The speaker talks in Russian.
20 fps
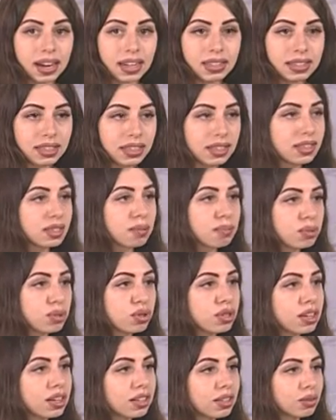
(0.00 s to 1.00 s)
они
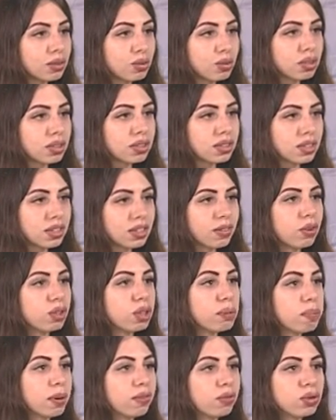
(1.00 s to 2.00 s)
запустили такую инициативу,
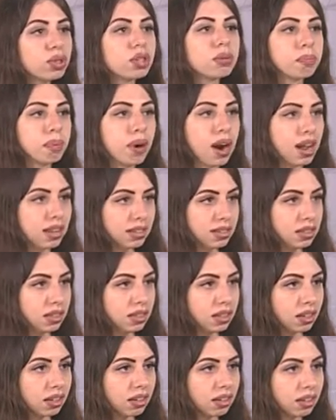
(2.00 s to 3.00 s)
они проводят
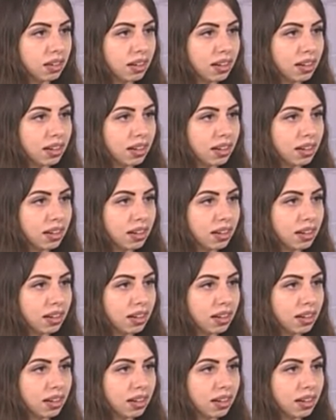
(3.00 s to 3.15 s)
праздники.